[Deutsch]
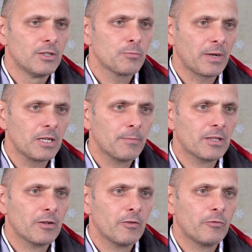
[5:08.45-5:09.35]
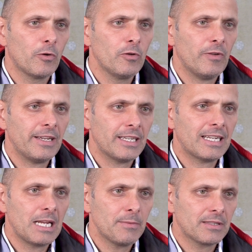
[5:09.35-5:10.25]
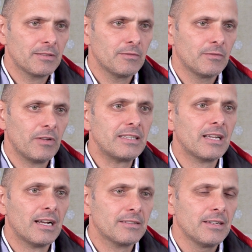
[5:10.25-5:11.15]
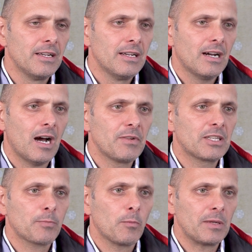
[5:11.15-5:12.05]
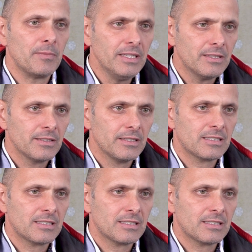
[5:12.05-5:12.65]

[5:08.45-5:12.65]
Sprich, bei der Vollfläche klebenden Wettgard haben wir das Problem nicht.